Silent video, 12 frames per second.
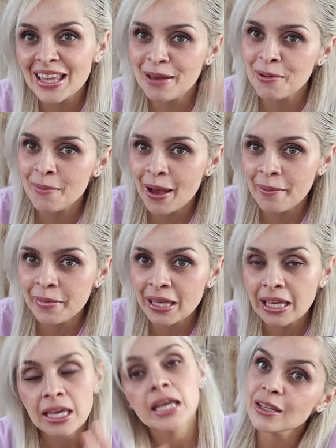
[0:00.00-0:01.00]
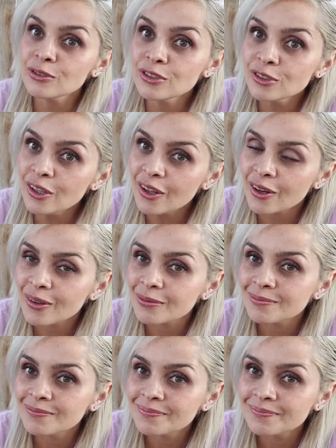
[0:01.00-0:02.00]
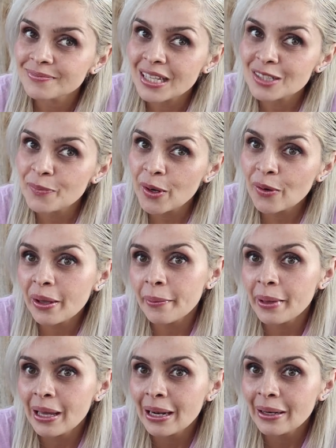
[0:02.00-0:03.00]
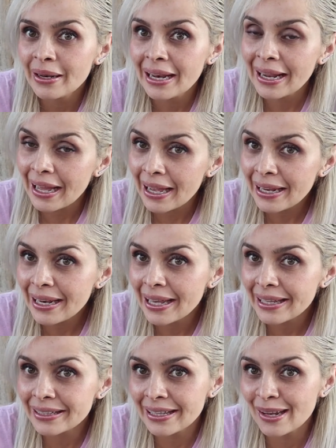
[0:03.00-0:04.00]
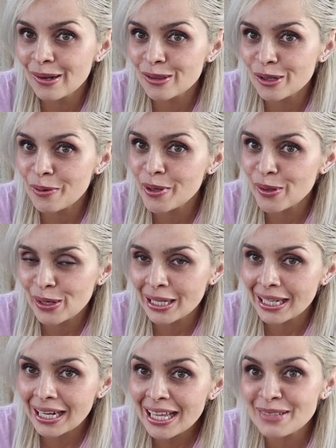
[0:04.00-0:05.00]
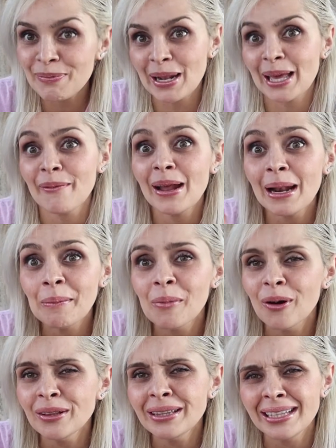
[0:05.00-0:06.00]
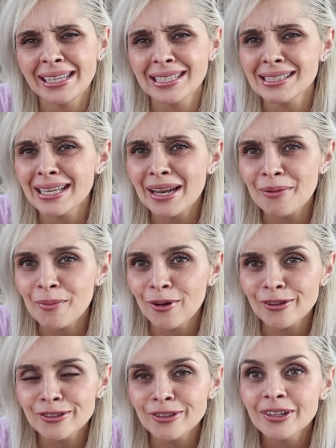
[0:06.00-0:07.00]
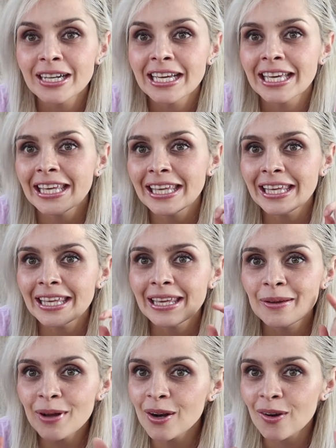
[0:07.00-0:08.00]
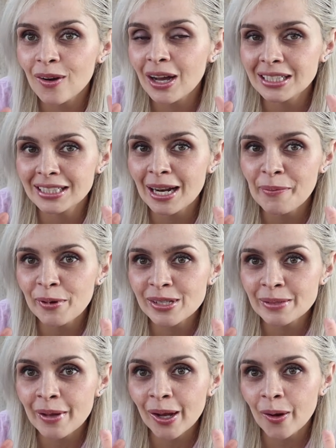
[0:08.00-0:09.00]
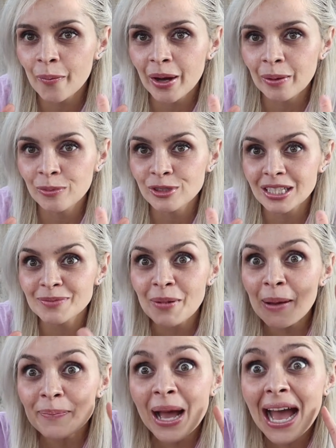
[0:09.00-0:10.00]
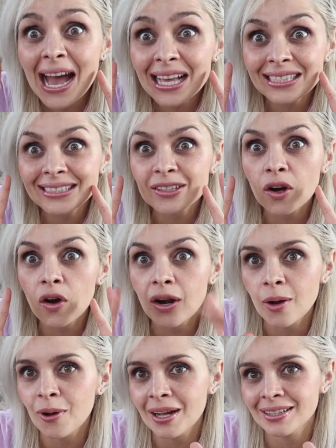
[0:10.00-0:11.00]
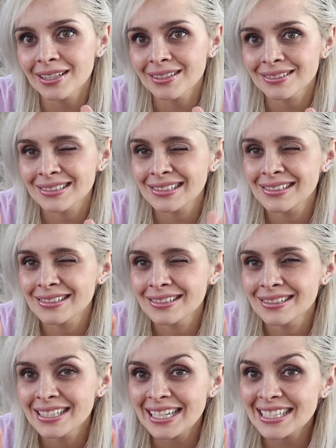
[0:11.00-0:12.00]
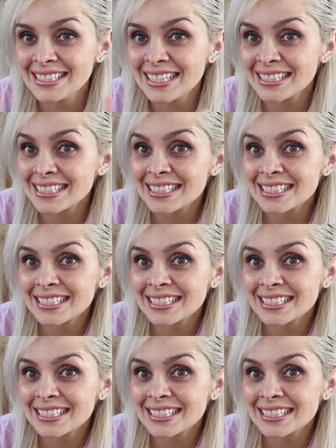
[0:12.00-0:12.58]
Y a mi mami. Eso es todo espero que vean el highlight y el otro video en inglés para que vean a Monty que está hermoso. Y bueno, hasta la próxima, coman muchas papas con aguacate. Gracias.